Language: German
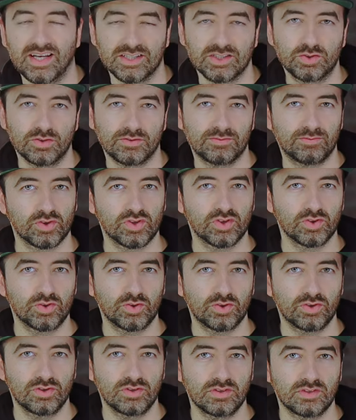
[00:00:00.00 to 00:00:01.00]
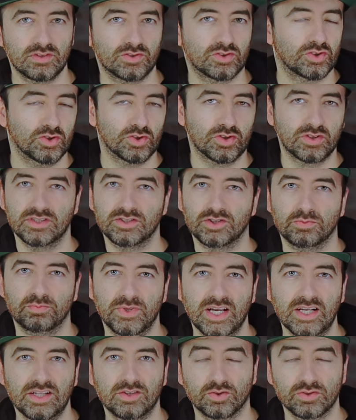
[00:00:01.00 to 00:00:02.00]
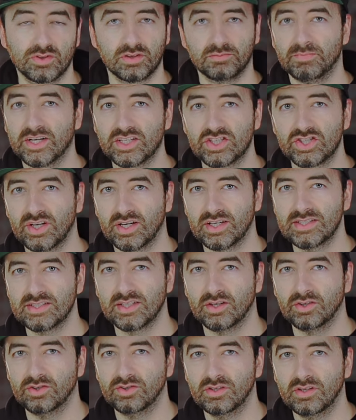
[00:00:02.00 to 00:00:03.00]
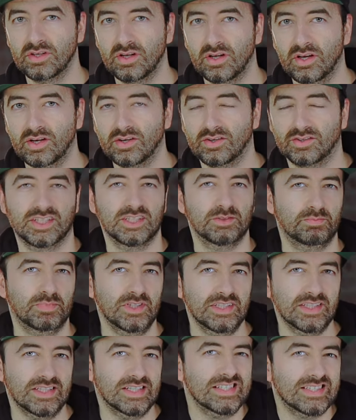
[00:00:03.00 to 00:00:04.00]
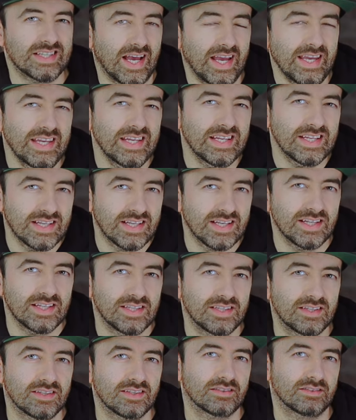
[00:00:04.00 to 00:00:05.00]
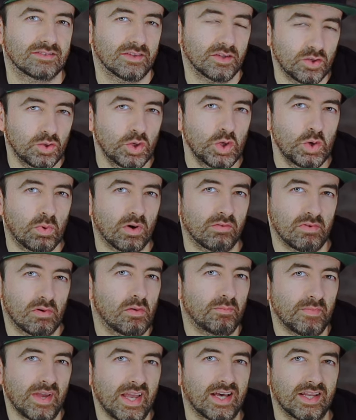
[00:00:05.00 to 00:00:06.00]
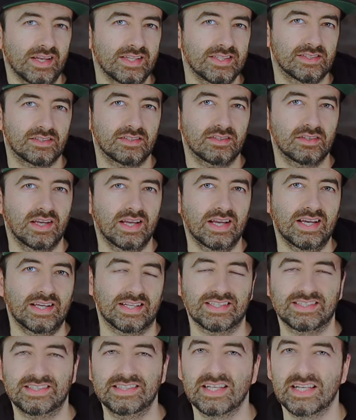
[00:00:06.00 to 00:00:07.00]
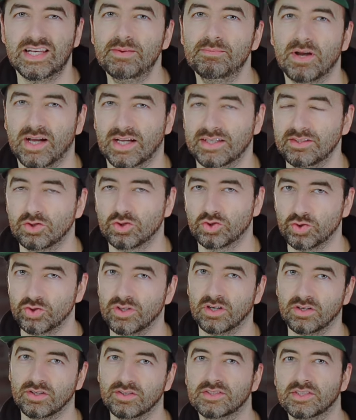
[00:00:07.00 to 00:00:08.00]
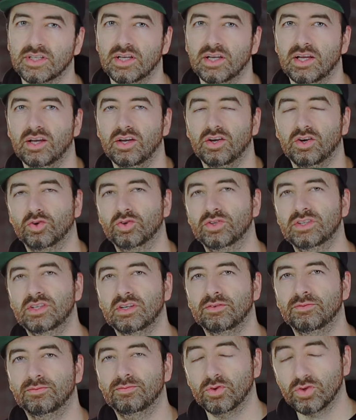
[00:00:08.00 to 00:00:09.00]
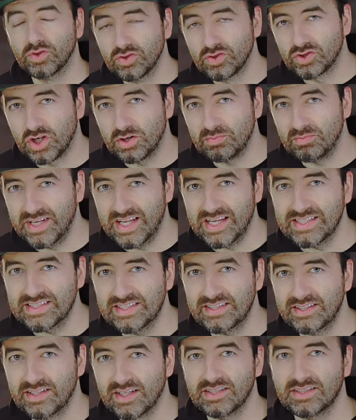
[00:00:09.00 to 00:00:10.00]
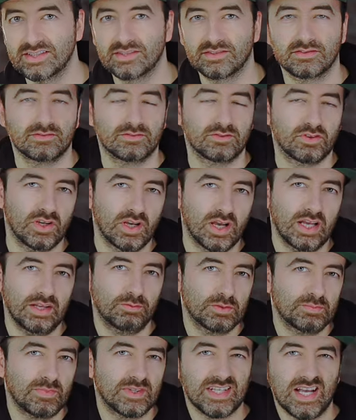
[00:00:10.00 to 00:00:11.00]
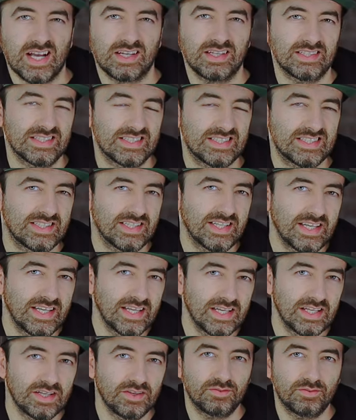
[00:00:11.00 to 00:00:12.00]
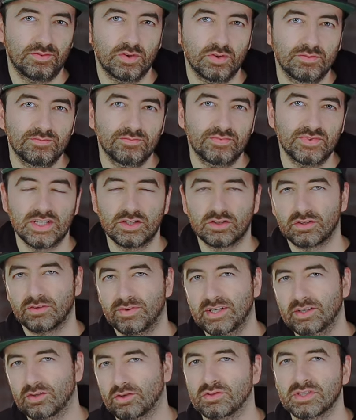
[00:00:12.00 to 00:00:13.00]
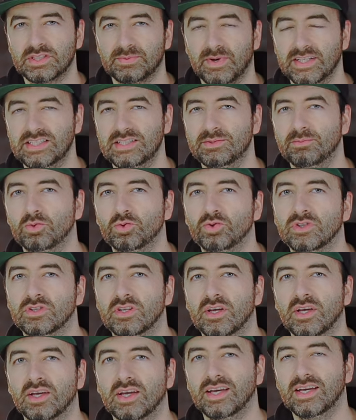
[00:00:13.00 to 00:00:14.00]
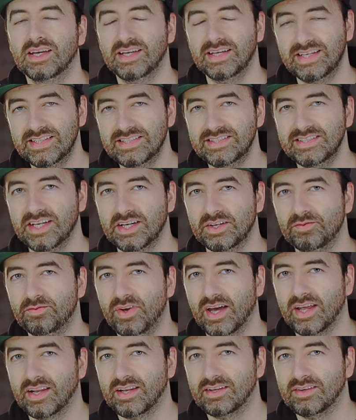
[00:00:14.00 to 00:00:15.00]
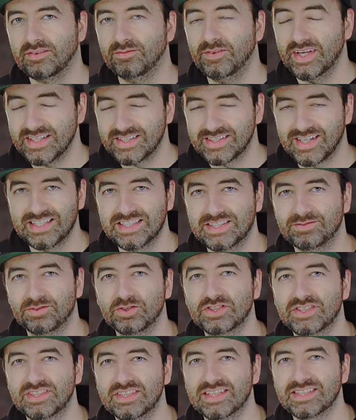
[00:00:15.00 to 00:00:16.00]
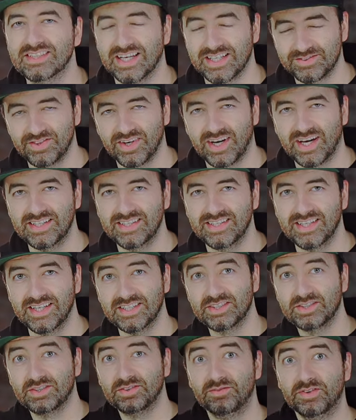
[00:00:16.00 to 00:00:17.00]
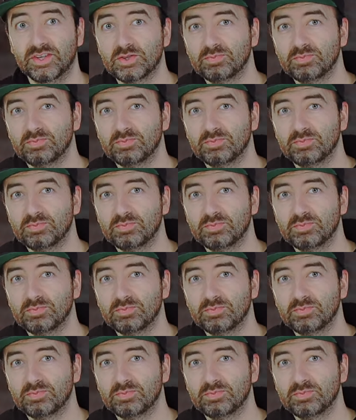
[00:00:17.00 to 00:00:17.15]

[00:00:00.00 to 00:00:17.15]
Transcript: hast du im Vordergrund ein störendes Objekt oder einen Maschendrahtzaun und das Bild ist eigentlich hinüber, wenn wir mal ehrlich sind. Es sieht da nicht mehr ganz so schön aus. Und im Photoshop lässt sich das, naja, ich würde mal sagen, in 10, 15 oder vielleicht auch in 20 Minuten easy entfernen. Wie das Ganze funktioniert, das verrate ich dir jetzt. Viel